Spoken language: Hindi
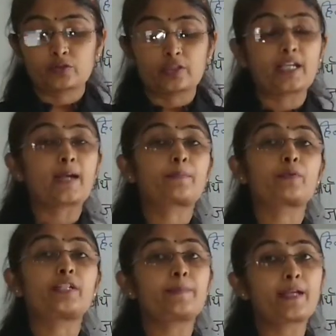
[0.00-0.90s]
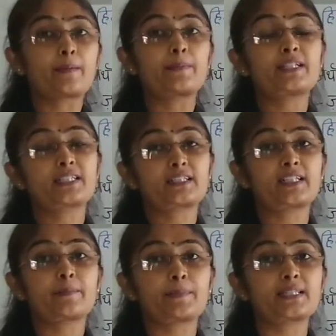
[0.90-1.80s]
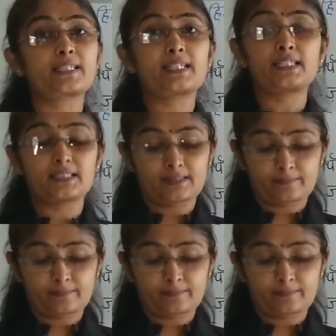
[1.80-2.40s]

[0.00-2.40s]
तो ये आपको ये भी आप लिख सकते हैं अपने से ही